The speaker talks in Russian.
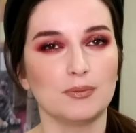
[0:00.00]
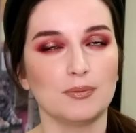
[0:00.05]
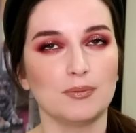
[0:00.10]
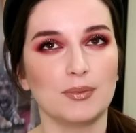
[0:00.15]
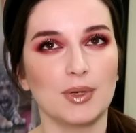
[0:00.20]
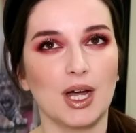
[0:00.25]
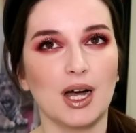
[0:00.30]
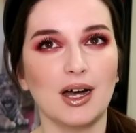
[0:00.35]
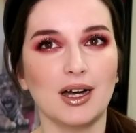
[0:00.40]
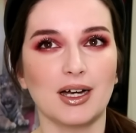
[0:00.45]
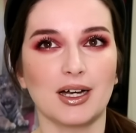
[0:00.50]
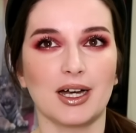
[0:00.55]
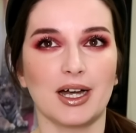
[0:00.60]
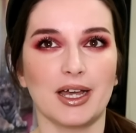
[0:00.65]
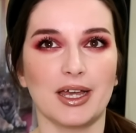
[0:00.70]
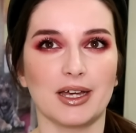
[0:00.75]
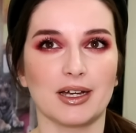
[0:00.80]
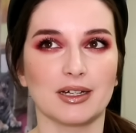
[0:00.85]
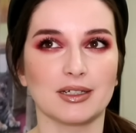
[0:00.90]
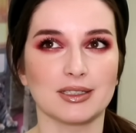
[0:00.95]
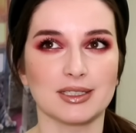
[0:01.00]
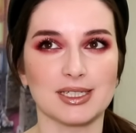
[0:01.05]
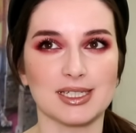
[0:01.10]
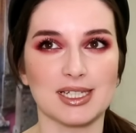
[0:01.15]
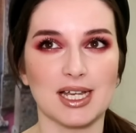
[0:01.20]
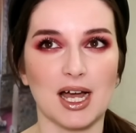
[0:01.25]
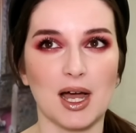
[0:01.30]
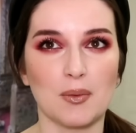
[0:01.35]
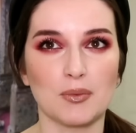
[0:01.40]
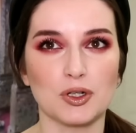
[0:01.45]
мягкая,
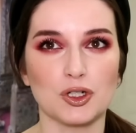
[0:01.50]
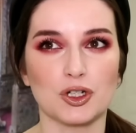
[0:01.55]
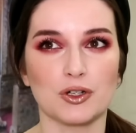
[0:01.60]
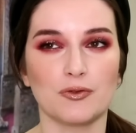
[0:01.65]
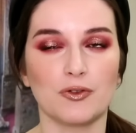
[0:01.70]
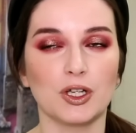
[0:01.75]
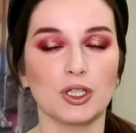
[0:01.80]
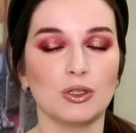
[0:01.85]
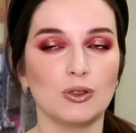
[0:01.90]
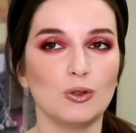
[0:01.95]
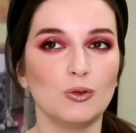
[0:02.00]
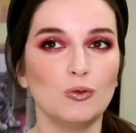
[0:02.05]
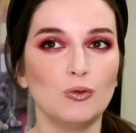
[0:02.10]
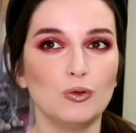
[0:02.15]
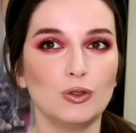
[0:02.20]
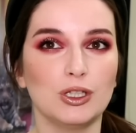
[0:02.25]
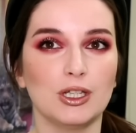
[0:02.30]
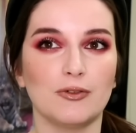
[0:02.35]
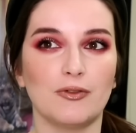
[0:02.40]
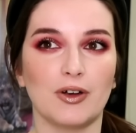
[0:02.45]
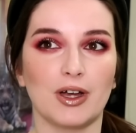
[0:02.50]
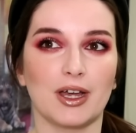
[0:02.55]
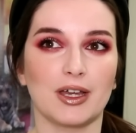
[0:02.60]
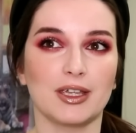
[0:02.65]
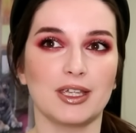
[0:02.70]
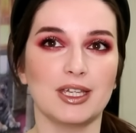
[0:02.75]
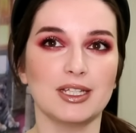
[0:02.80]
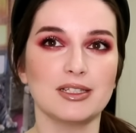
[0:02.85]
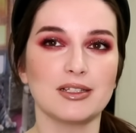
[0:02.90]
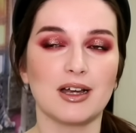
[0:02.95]
замшево,
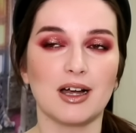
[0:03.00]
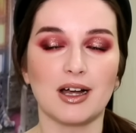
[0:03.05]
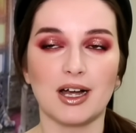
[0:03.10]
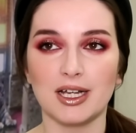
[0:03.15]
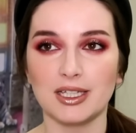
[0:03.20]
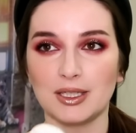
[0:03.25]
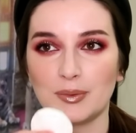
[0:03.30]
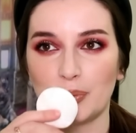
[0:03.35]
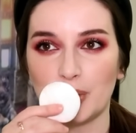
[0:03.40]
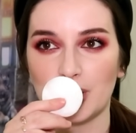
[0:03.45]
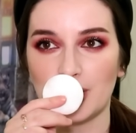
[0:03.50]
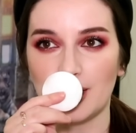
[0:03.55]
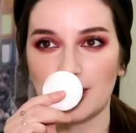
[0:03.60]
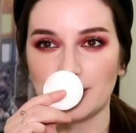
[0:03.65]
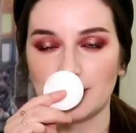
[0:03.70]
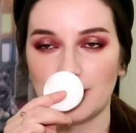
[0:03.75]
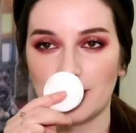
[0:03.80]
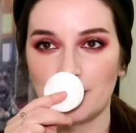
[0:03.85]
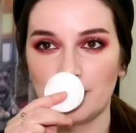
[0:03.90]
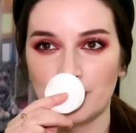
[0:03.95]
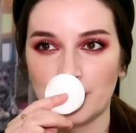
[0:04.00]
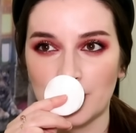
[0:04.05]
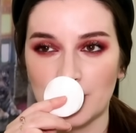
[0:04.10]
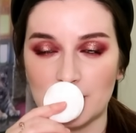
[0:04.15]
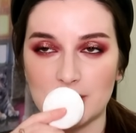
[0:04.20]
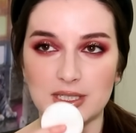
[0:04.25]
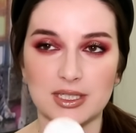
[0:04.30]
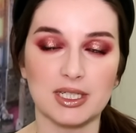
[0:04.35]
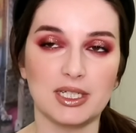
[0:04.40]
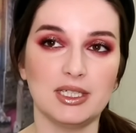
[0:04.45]
нюдовая, есть какая-то приятная
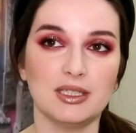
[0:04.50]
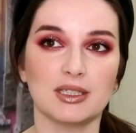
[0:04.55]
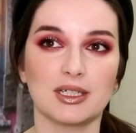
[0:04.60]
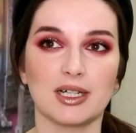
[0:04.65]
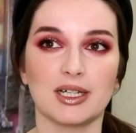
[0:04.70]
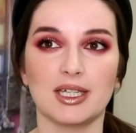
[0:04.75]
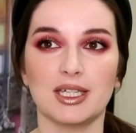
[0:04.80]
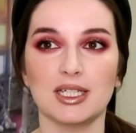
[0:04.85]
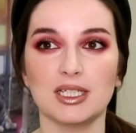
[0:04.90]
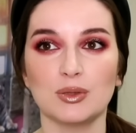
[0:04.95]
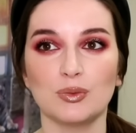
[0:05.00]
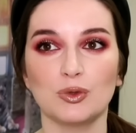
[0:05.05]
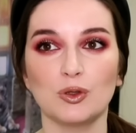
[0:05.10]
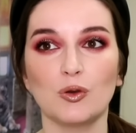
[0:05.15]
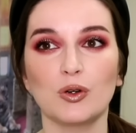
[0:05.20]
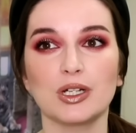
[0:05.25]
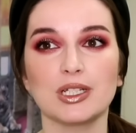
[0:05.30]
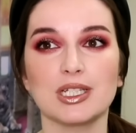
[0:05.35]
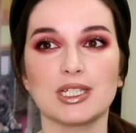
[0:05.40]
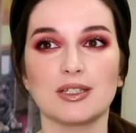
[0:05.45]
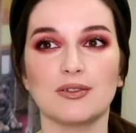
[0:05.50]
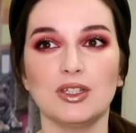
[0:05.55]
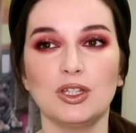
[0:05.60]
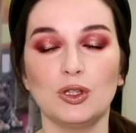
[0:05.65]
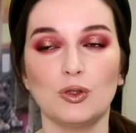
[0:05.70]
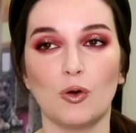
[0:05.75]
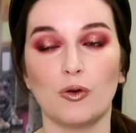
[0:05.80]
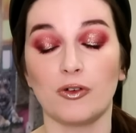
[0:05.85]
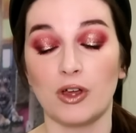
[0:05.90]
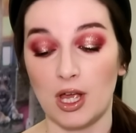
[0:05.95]
кислинка, есть много
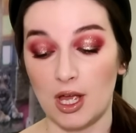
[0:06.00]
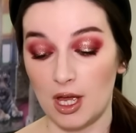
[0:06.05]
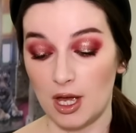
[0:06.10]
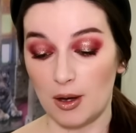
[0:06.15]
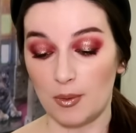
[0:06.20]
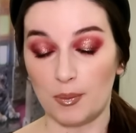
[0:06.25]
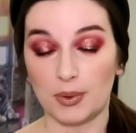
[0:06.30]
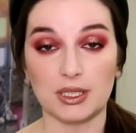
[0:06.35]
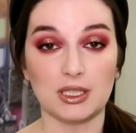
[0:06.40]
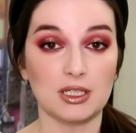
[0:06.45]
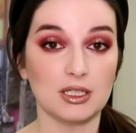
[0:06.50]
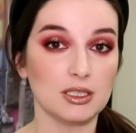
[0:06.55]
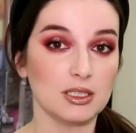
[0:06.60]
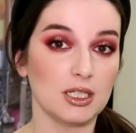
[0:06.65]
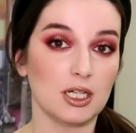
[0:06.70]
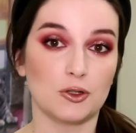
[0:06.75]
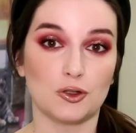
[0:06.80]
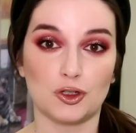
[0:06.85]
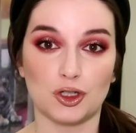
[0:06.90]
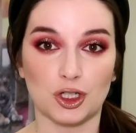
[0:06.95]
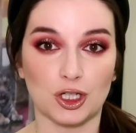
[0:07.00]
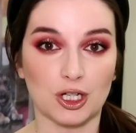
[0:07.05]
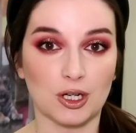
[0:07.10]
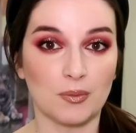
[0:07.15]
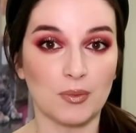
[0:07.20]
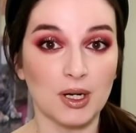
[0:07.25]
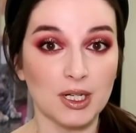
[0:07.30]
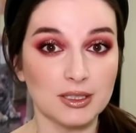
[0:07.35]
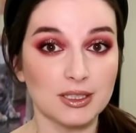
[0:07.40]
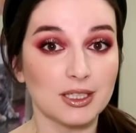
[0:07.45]
цветов. Потрясающий
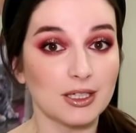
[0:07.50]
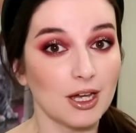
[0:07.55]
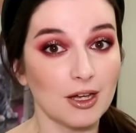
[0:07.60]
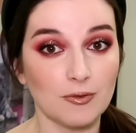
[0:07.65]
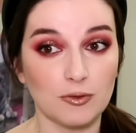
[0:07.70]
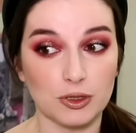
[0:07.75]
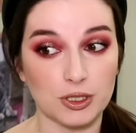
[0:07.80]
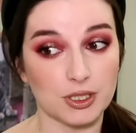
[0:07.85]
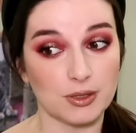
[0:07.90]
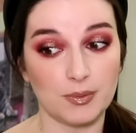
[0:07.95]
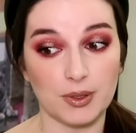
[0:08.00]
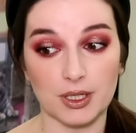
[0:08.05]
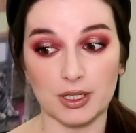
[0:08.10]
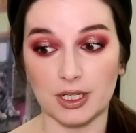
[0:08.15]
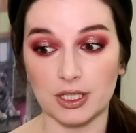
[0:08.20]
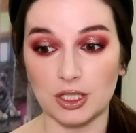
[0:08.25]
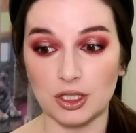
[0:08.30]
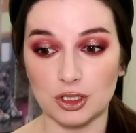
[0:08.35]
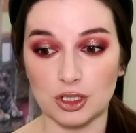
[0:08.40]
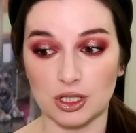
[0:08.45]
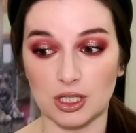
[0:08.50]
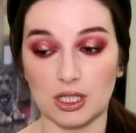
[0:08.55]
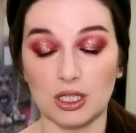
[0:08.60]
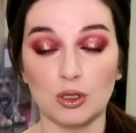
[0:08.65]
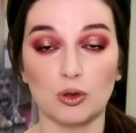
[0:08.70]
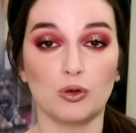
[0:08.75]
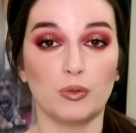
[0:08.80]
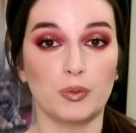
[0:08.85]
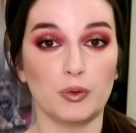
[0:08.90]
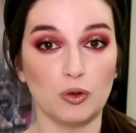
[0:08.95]
аромат. Я его себе, конечно,
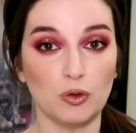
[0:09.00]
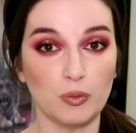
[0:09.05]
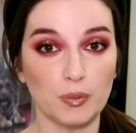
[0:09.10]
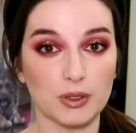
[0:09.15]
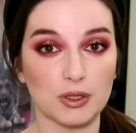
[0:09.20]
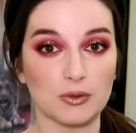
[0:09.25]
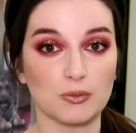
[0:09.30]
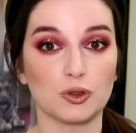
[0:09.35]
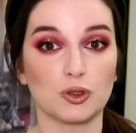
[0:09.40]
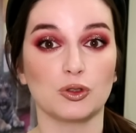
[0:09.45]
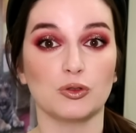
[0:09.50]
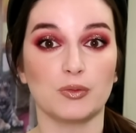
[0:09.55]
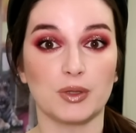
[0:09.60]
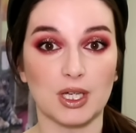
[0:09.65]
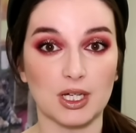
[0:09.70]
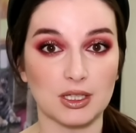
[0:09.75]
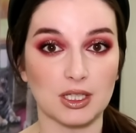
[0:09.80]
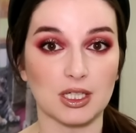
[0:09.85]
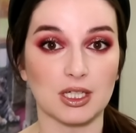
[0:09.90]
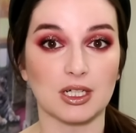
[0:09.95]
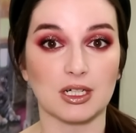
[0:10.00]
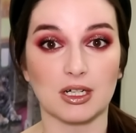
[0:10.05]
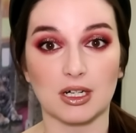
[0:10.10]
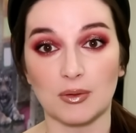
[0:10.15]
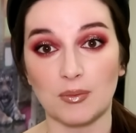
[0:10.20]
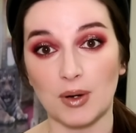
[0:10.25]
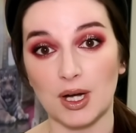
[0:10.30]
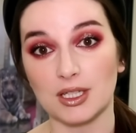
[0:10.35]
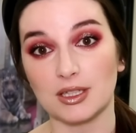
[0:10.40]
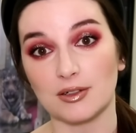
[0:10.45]
не куплю, потому что у меня таких
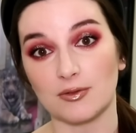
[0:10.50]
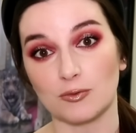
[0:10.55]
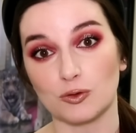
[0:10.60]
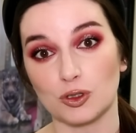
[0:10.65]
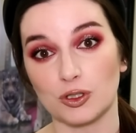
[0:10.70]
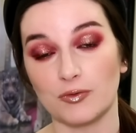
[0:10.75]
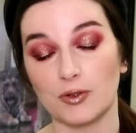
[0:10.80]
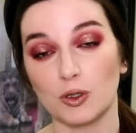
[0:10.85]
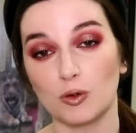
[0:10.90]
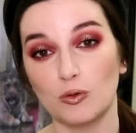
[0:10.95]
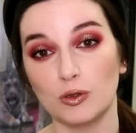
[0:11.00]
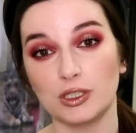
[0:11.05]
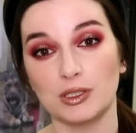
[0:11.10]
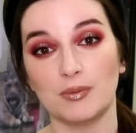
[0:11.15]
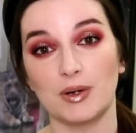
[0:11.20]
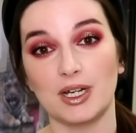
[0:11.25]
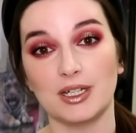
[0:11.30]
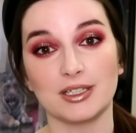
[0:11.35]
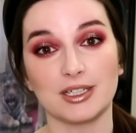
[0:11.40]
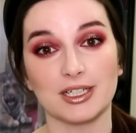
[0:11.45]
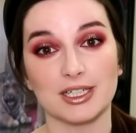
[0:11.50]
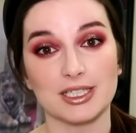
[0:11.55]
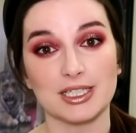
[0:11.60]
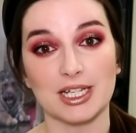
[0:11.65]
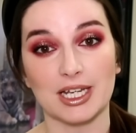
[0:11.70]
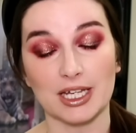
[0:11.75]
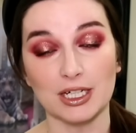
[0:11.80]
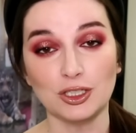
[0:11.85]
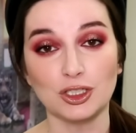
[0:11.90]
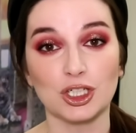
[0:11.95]
ароматов уже вагон и маленькая
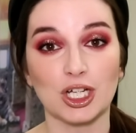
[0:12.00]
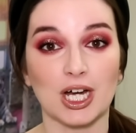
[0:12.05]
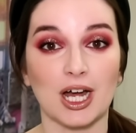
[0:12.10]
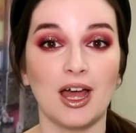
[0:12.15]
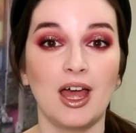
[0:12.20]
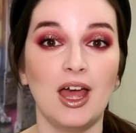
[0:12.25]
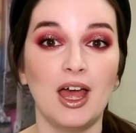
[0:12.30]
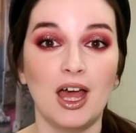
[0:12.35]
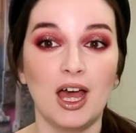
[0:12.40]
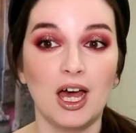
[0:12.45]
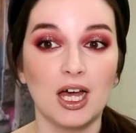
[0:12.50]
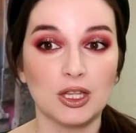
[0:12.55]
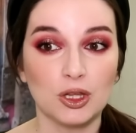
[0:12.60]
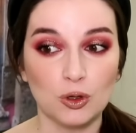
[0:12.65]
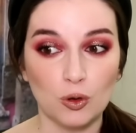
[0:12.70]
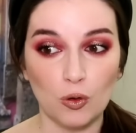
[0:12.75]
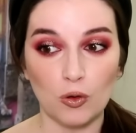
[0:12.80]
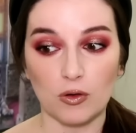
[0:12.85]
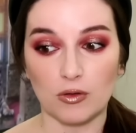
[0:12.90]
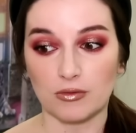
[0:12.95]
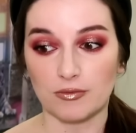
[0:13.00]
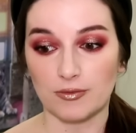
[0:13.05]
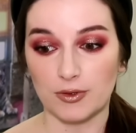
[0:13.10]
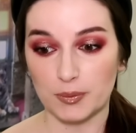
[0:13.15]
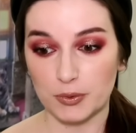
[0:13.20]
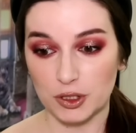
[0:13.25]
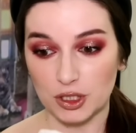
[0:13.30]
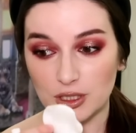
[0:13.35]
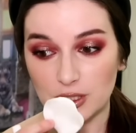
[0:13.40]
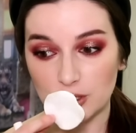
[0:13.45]
тележка. Но
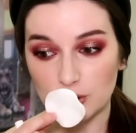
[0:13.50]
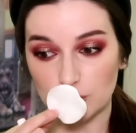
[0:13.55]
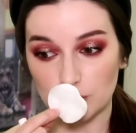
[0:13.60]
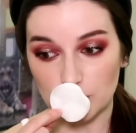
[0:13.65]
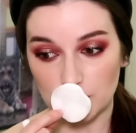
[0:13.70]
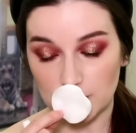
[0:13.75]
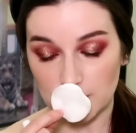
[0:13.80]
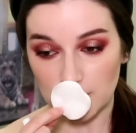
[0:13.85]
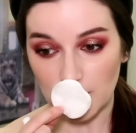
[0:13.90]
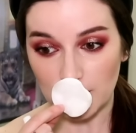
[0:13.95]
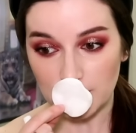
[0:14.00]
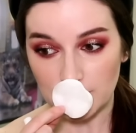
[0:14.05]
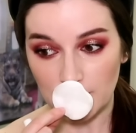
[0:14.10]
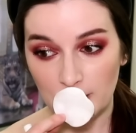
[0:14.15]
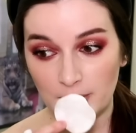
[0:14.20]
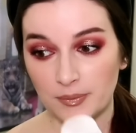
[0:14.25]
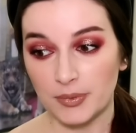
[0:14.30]
вообще хочу сказать,